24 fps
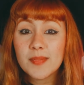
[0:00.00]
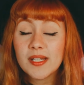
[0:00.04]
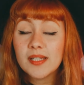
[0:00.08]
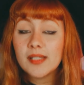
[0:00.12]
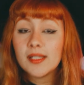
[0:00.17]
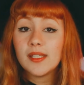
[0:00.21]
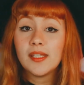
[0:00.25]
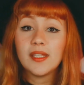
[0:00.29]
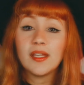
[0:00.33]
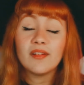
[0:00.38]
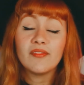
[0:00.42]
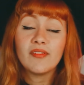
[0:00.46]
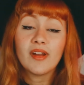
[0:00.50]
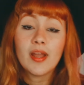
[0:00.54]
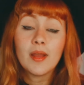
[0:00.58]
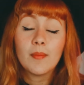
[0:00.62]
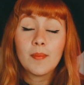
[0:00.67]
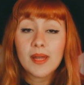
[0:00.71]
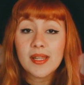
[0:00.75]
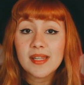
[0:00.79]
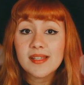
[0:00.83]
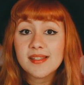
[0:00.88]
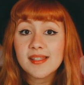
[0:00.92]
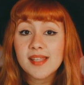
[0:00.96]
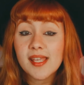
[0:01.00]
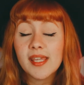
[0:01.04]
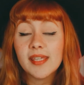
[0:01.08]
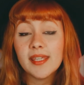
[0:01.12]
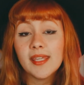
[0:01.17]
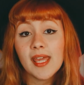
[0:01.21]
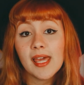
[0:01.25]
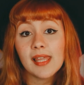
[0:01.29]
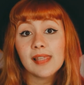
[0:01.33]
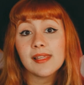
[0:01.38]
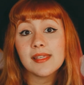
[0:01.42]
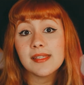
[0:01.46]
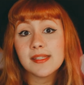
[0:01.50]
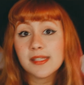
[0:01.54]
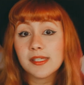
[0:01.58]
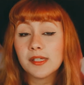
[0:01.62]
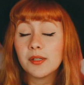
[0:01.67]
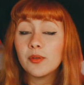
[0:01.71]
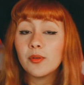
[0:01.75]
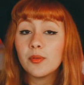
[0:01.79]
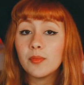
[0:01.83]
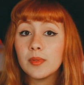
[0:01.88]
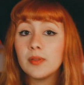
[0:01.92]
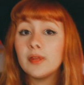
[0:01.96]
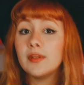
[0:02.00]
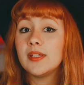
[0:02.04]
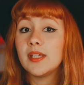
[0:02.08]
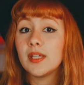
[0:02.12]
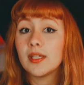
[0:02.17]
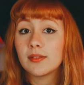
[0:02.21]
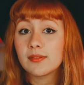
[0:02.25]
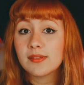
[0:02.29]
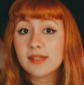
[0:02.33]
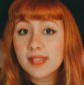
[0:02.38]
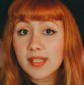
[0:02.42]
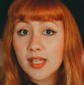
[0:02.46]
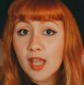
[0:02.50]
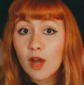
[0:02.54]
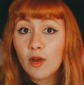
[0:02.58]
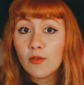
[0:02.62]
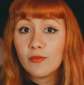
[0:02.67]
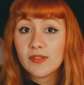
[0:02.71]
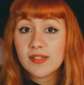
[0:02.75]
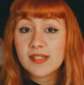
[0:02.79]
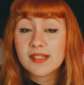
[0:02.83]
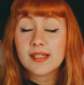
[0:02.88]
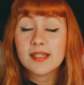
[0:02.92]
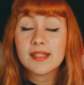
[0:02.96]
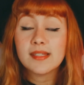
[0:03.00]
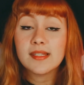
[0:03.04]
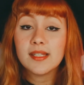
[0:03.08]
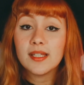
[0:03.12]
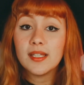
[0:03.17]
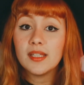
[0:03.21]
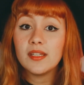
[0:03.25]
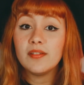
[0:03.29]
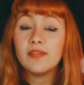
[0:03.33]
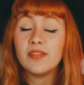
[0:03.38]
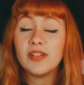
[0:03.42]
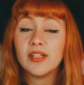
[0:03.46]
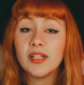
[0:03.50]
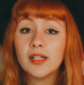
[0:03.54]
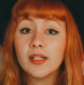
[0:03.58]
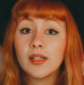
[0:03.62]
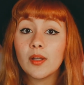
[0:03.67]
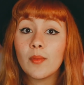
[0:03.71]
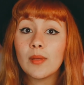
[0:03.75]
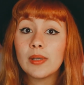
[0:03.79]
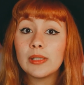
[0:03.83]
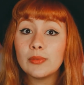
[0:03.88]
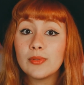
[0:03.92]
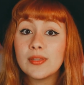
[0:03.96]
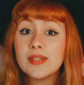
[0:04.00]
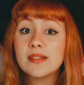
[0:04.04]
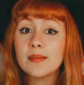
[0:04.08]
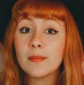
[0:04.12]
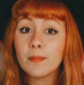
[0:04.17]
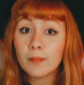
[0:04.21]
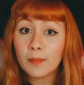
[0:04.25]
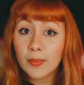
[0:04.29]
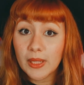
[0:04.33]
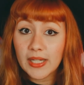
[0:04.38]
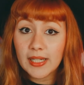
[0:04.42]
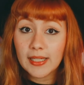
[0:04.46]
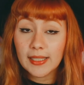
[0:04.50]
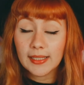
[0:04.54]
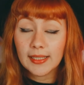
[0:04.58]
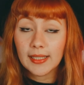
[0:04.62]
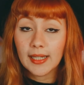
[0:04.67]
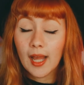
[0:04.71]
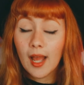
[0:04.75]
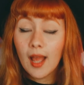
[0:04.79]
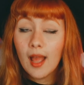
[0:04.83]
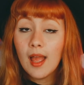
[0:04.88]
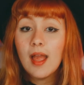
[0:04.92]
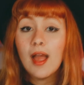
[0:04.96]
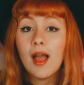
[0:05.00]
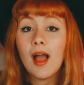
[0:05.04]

branquinha, vai aparecer que ela é 5500 kelvins, que significa que é uma luz branca.